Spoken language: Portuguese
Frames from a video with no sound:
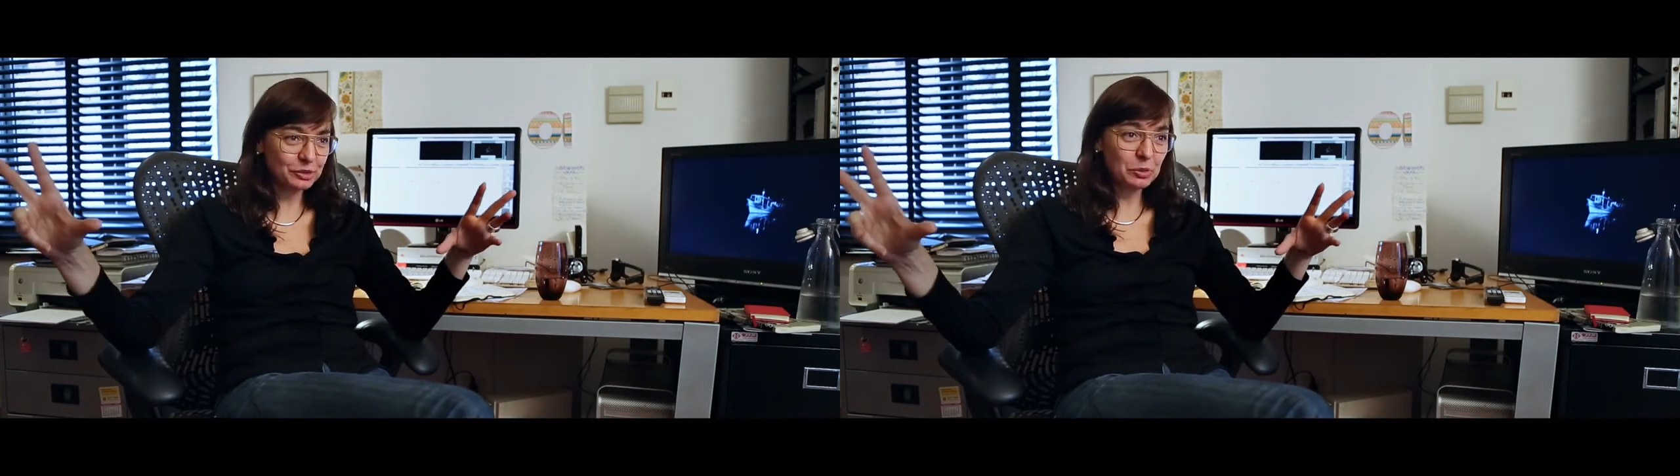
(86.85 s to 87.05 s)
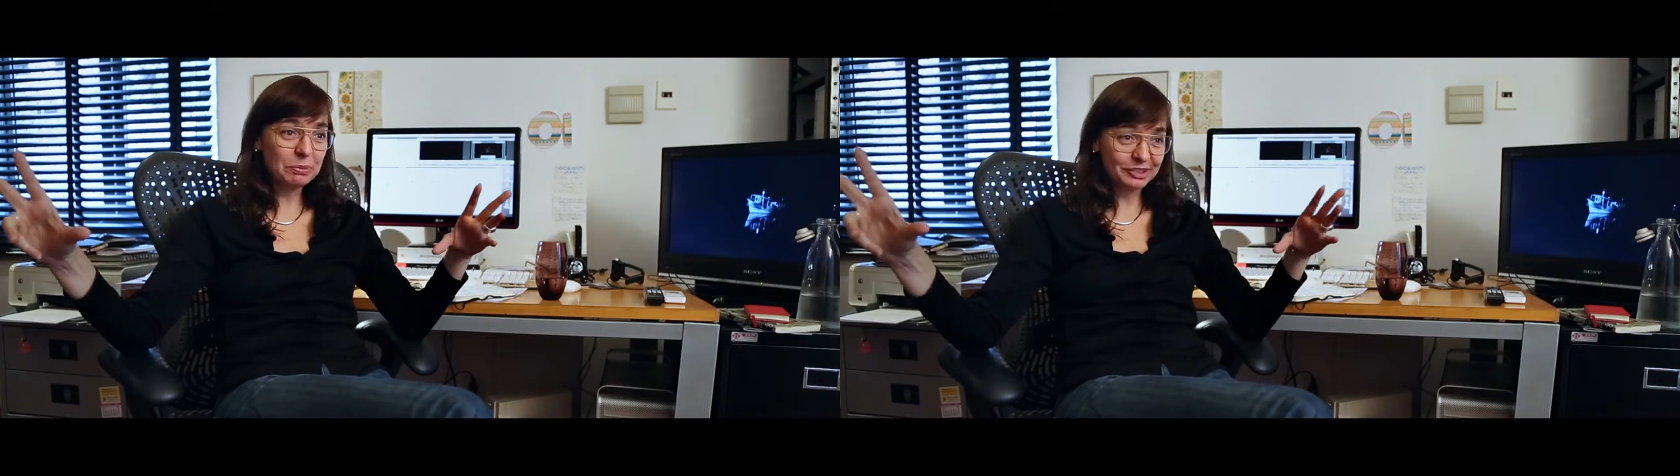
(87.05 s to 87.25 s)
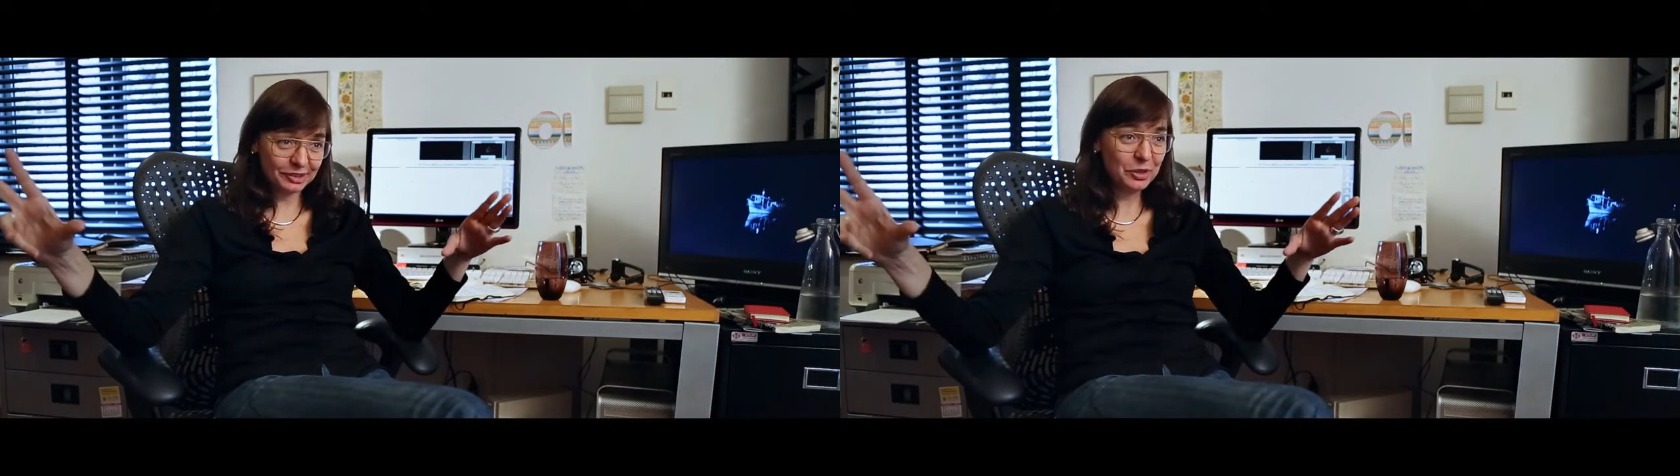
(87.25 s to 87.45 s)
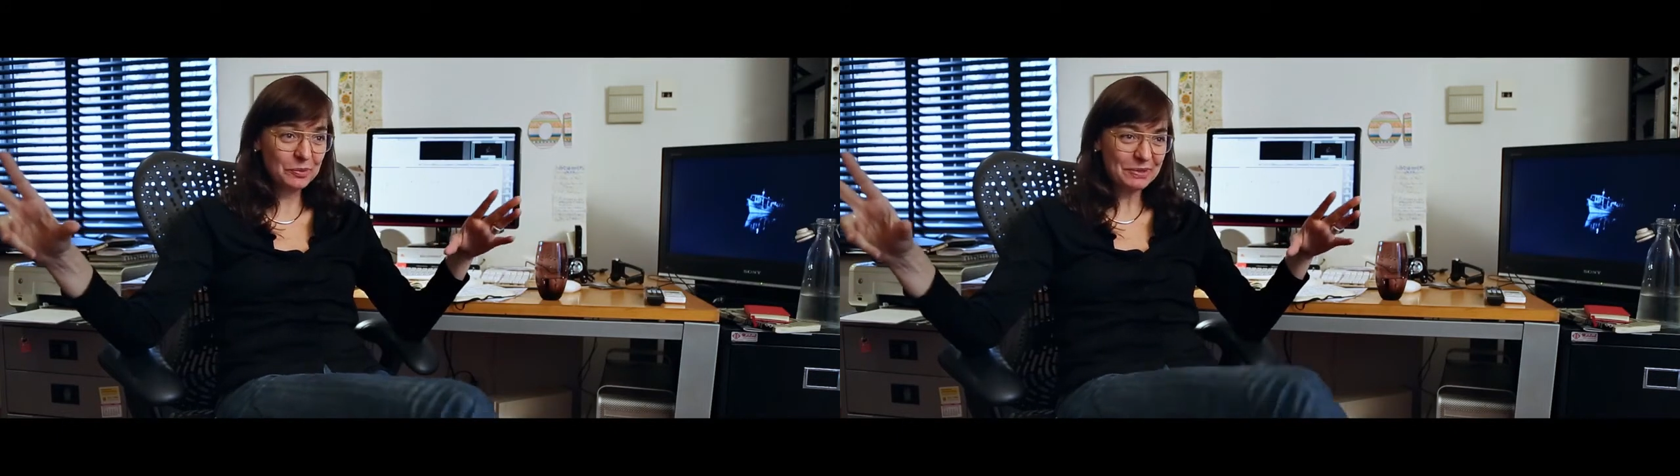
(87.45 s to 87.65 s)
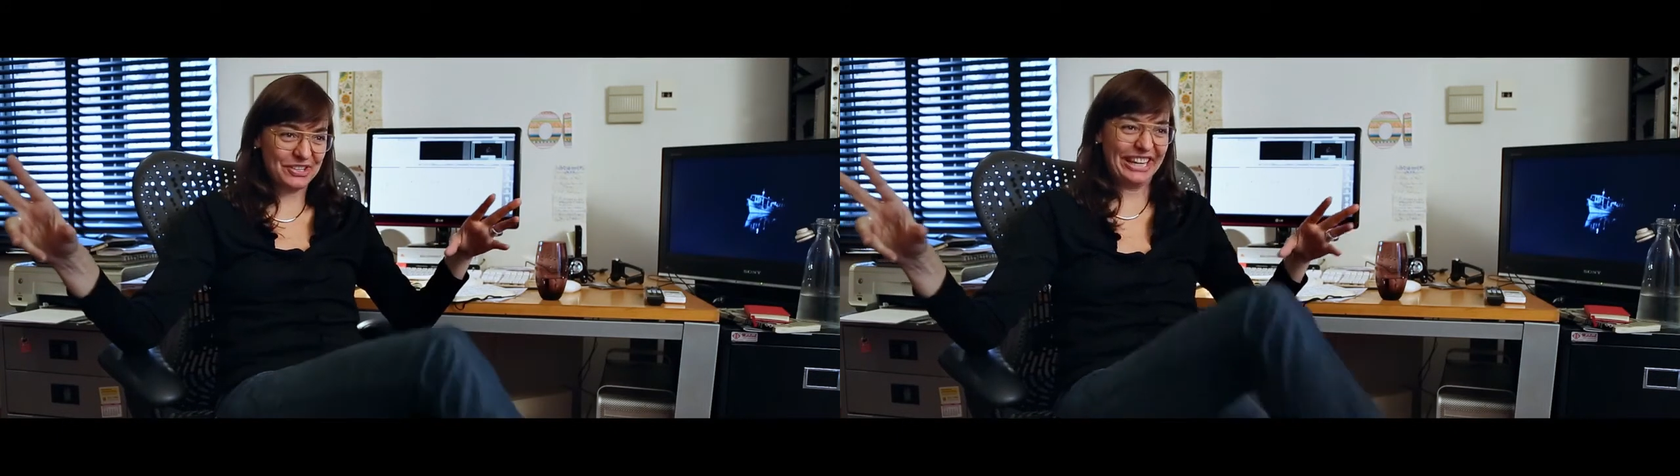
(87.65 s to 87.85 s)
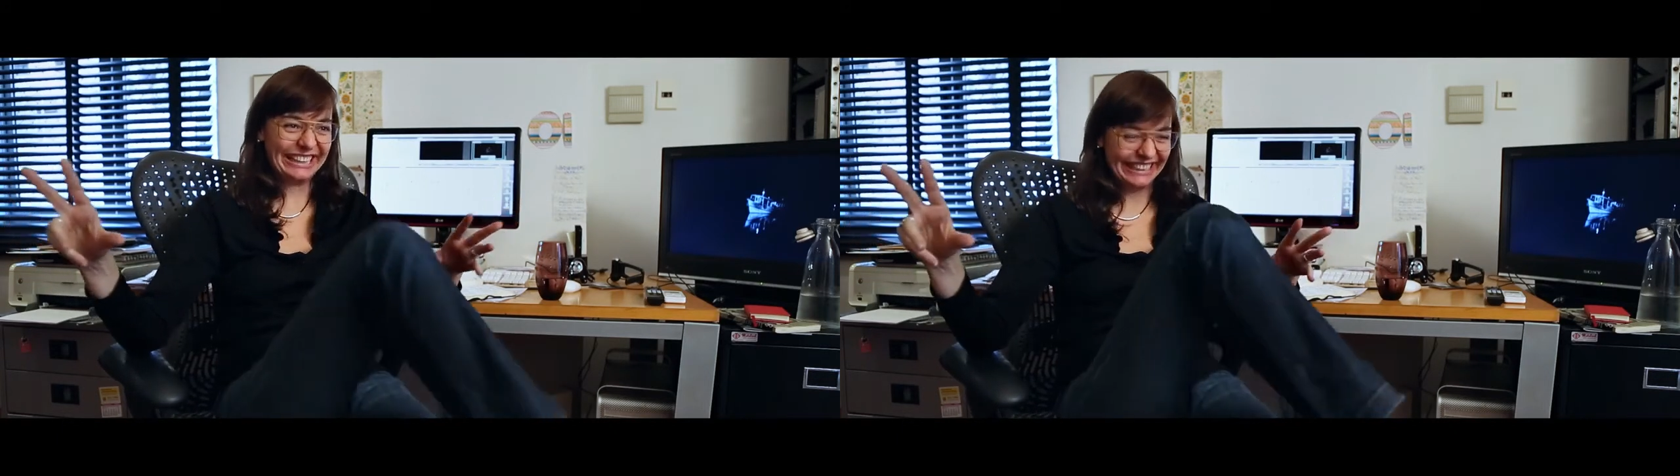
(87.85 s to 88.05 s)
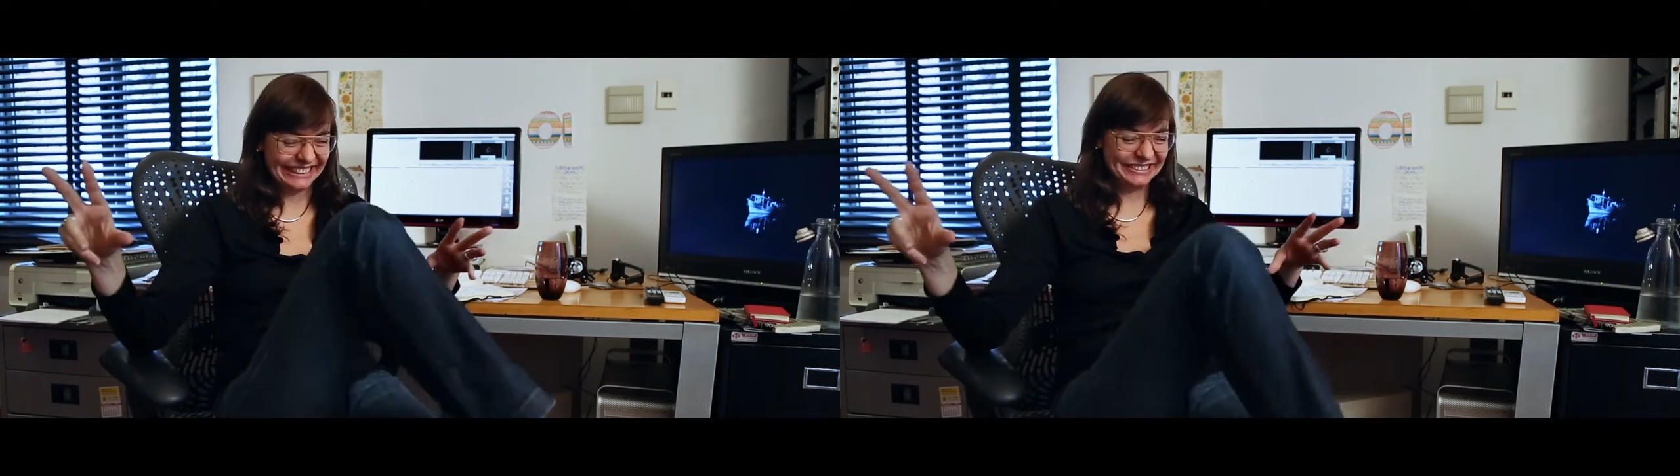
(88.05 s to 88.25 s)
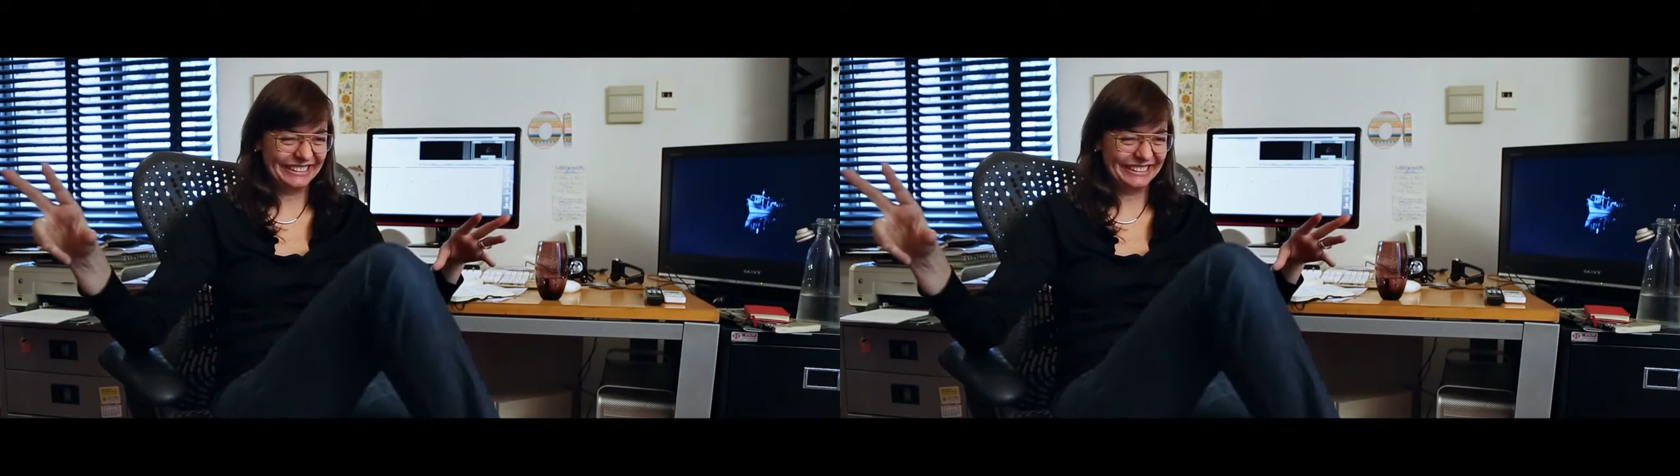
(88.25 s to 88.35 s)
super slow para gente.